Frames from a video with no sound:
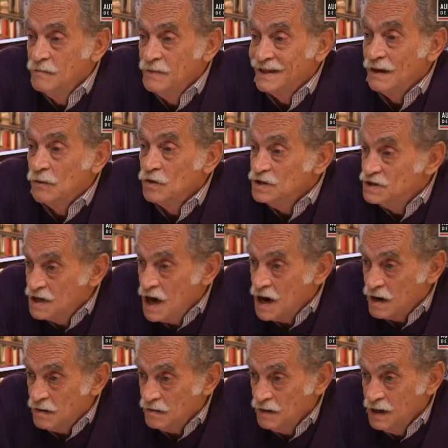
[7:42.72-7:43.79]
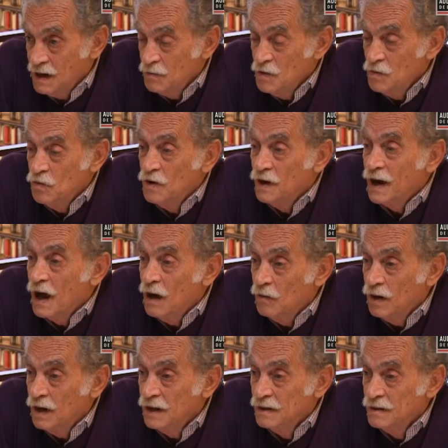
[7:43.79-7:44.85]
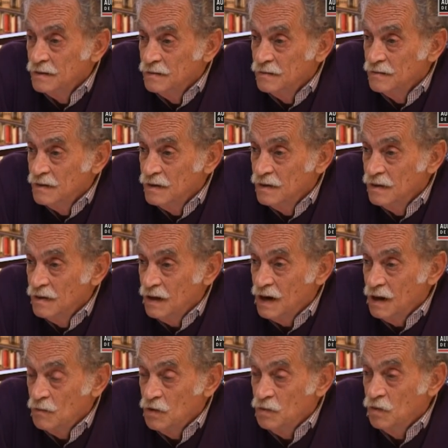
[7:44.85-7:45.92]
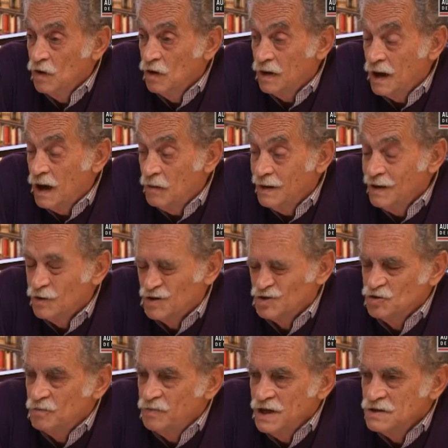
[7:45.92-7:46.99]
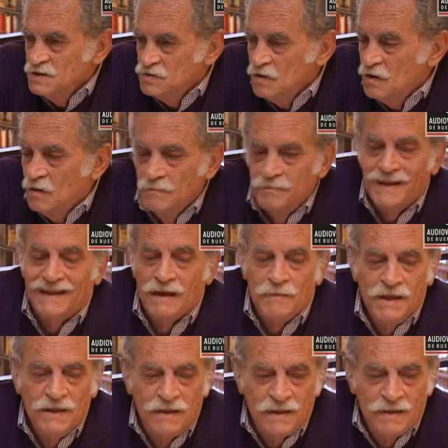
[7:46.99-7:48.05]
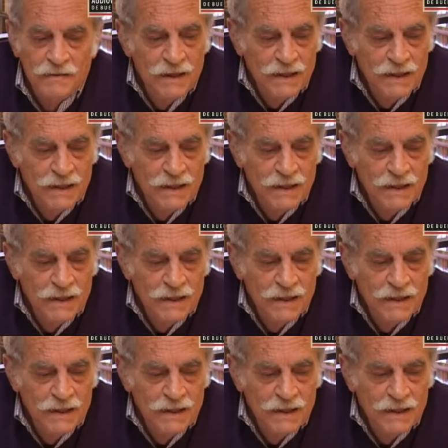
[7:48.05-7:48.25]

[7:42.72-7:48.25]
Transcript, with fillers: metabolizar y era muy vulnerable, era muy vulnerable y lo que yo pienso es completamente,